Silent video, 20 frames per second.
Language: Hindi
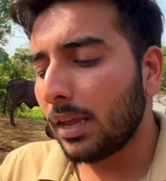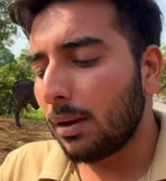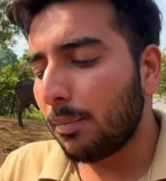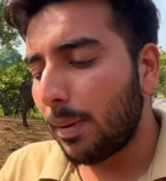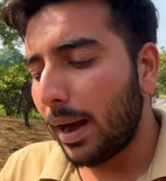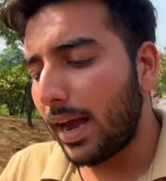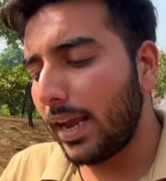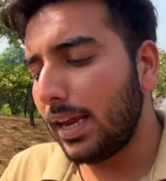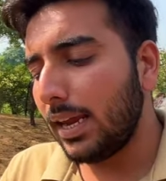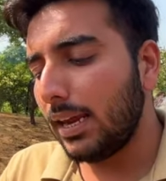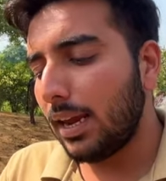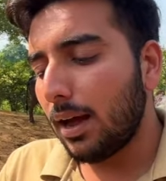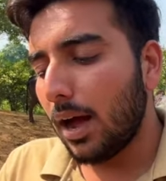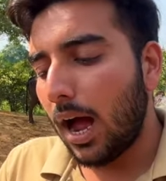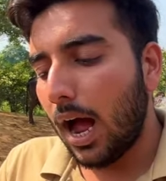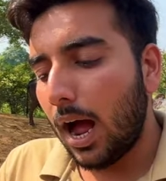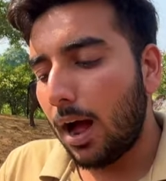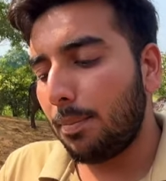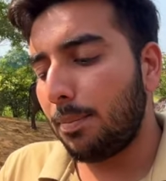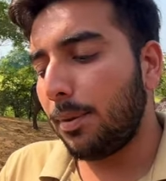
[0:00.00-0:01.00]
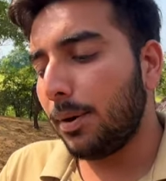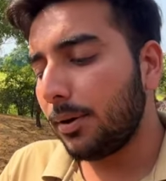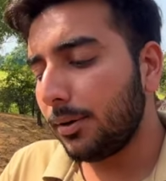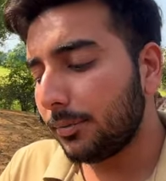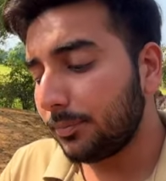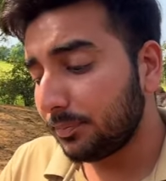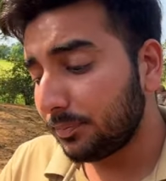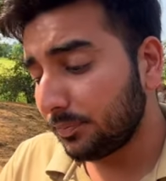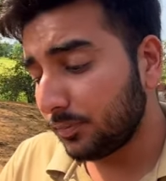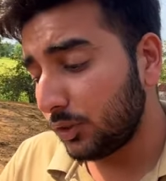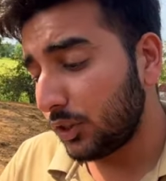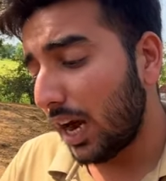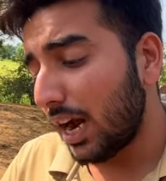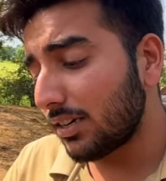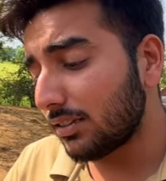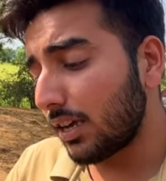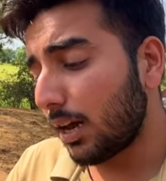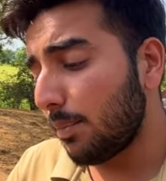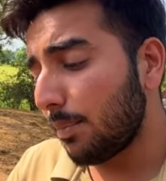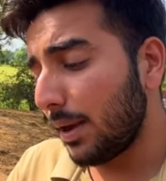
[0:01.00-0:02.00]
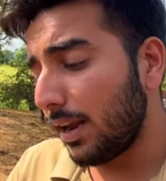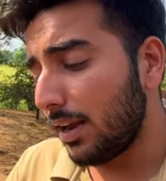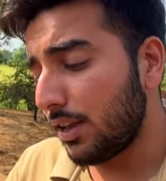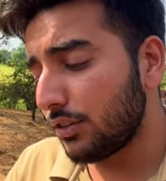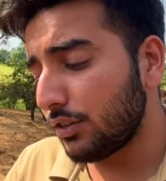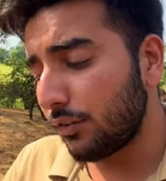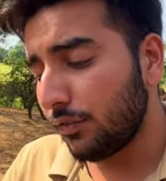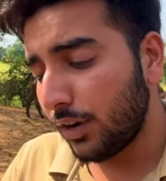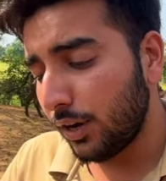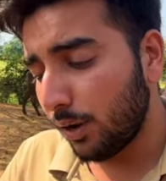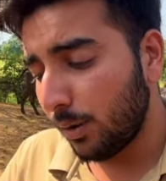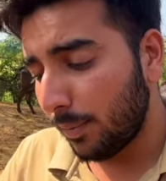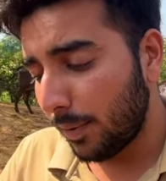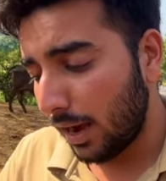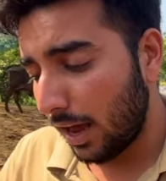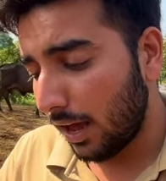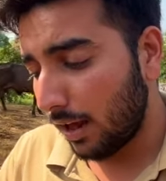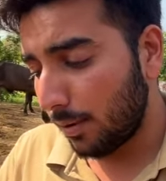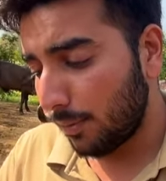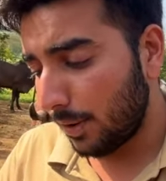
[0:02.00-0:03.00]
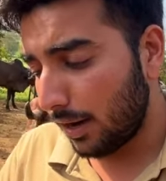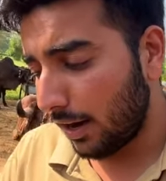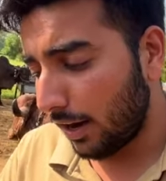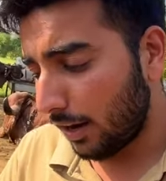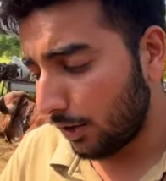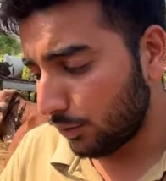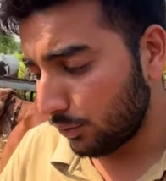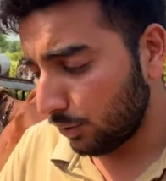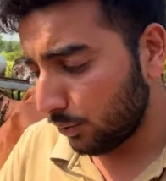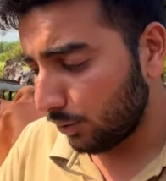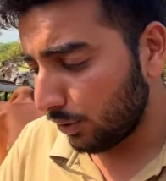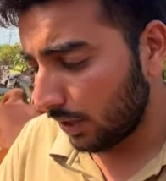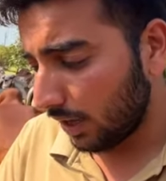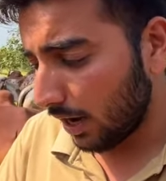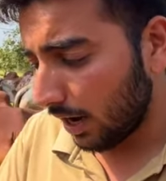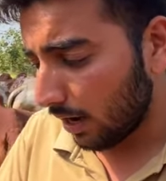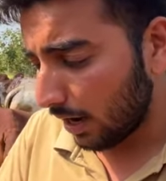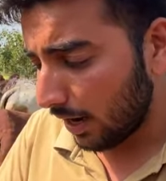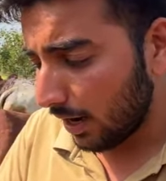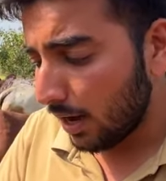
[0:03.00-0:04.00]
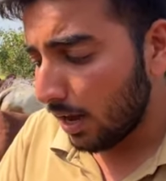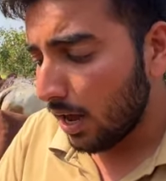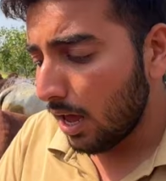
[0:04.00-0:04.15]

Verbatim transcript: भाई आप चार साल पहले से वीडियो बना बनाना शुरू किया है